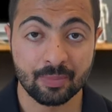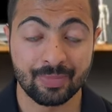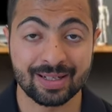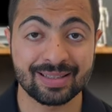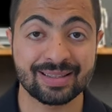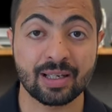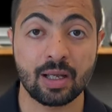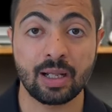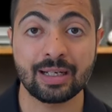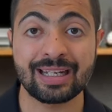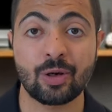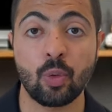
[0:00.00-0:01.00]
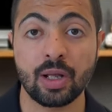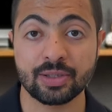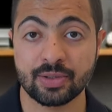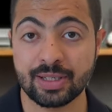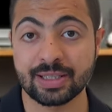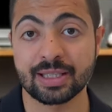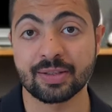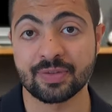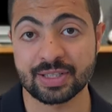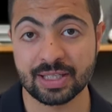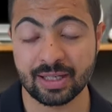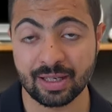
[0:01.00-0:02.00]
بالانتقال للكوانت ريتنج
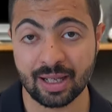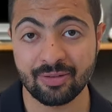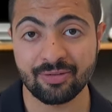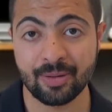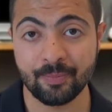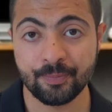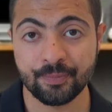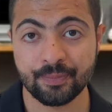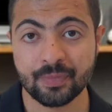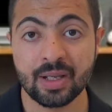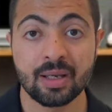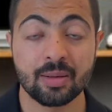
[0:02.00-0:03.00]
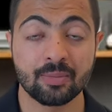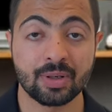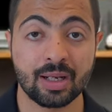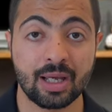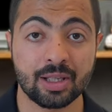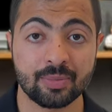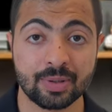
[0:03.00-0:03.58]
في سيكينج ألفا بنلاحظ